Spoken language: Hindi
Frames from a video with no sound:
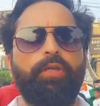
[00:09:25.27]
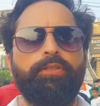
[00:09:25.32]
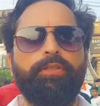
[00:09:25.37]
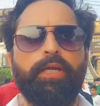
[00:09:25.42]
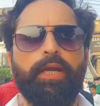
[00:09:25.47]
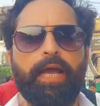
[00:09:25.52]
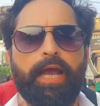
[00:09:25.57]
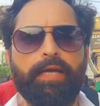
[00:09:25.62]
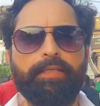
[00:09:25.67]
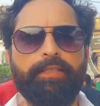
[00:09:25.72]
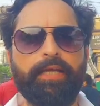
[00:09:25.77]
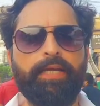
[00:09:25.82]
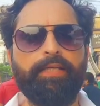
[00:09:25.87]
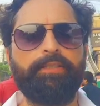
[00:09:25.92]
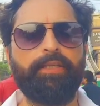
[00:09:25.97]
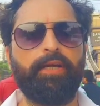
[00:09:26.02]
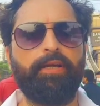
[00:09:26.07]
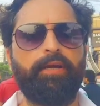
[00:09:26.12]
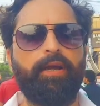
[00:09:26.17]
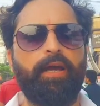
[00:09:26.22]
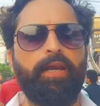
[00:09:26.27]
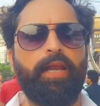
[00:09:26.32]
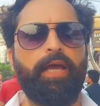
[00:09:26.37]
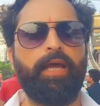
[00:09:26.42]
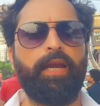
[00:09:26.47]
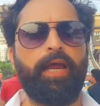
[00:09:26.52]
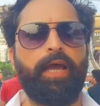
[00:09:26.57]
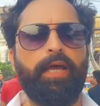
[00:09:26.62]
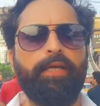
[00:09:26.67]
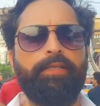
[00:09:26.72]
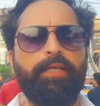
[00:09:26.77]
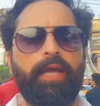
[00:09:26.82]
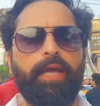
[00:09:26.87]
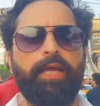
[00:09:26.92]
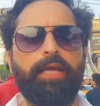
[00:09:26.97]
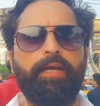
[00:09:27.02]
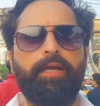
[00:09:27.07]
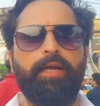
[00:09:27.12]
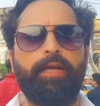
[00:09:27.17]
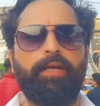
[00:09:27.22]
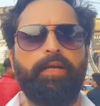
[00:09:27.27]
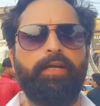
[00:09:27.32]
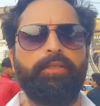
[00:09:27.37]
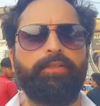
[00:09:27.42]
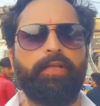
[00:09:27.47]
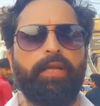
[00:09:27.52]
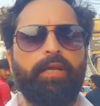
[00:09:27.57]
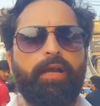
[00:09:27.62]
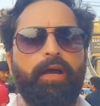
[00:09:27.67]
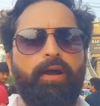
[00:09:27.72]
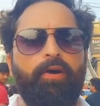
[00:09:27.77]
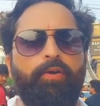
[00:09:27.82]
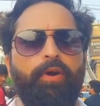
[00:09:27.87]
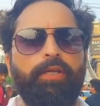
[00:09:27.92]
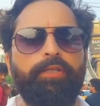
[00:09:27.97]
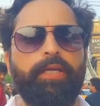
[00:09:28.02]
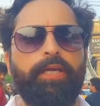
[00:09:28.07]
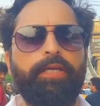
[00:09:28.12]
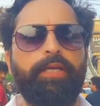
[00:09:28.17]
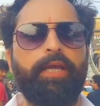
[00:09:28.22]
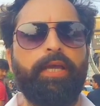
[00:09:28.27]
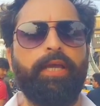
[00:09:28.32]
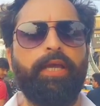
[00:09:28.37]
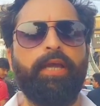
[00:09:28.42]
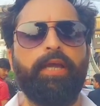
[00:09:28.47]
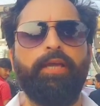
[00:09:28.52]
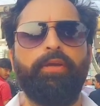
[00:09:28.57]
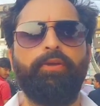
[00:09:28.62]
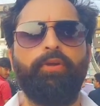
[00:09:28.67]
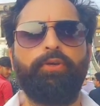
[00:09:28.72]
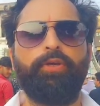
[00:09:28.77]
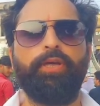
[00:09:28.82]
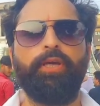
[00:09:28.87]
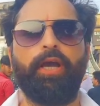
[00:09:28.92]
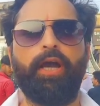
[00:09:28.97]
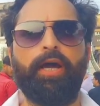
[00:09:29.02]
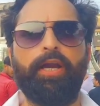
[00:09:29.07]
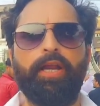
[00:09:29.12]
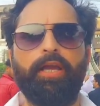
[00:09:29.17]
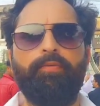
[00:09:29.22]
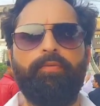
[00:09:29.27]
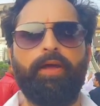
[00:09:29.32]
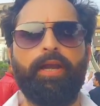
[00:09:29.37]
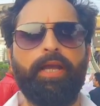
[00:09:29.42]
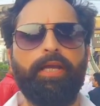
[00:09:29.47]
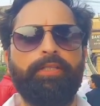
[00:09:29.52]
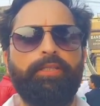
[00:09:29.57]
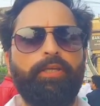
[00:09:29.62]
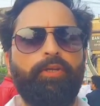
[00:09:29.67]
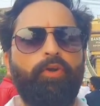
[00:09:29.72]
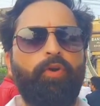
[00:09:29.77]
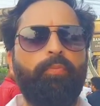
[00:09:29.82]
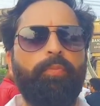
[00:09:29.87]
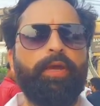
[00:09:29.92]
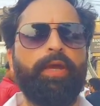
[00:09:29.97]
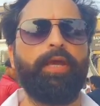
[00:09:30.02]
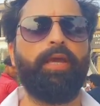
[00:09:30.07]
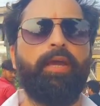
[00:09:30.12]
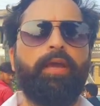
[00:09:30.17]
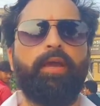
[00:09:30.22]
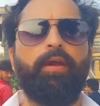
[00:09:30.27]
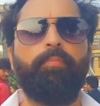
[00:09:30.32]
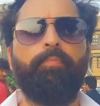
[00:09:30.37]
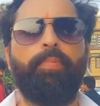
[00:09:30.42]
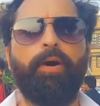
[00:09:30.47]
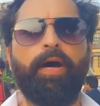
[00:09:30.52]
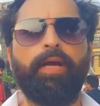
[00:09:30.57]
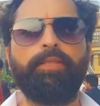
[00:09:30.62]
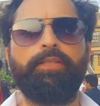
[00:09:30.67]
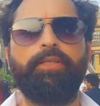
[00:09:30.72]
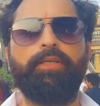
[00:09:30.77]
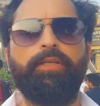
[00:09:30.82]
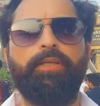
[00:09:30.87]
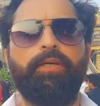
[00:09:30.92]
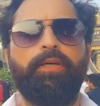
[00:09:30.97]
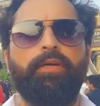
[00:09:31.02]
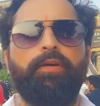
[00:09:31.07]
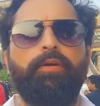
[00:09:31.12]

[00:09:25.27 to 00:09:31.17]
ये ऐसा ही तिरंगा लहराया जाए घर घर तिरंगा होना चाहिए क्योंकि आने वाले दिनों में भारत